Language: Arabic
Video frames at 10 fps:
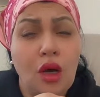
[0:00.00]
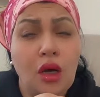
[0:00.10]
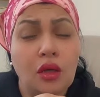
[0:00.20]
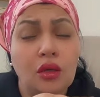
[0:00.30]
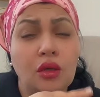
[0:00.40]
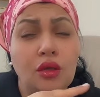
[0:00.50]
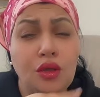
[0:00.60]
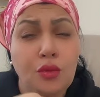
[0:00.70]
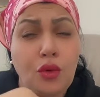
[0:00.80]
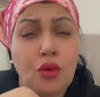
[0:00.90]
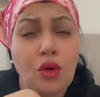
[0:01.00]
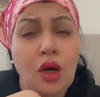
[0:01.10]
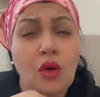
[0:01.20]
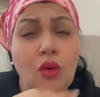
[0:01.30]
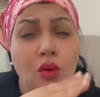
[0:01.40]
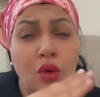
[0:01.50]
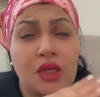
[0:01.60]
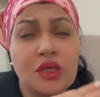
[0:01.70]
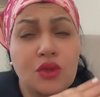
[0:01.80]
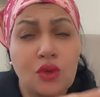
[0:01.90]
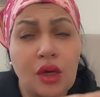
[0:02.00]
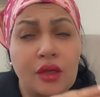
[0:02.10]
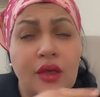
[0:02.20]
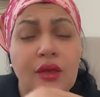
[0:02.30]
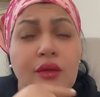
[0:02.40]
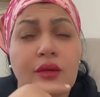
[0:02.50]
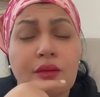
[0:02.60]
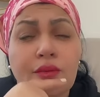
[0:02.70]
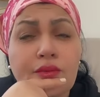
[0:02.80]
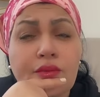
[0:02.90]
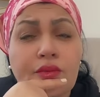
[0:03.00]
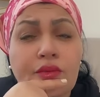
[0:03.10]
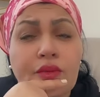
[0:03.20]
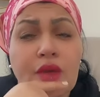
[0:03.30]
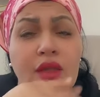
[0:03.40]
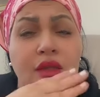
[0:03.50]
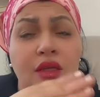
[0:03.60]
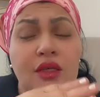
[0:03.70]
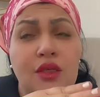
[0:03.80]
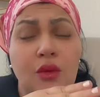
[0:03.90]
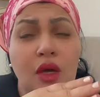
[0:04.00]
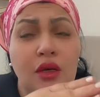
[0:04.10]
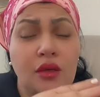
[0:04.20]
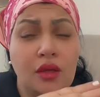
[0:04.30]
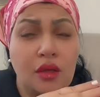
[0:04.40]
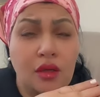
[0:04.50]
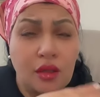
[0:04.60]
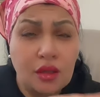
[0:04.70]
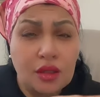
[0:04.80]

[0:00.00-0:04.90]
ذلك هذه ليستوار صرات صافي با في مصر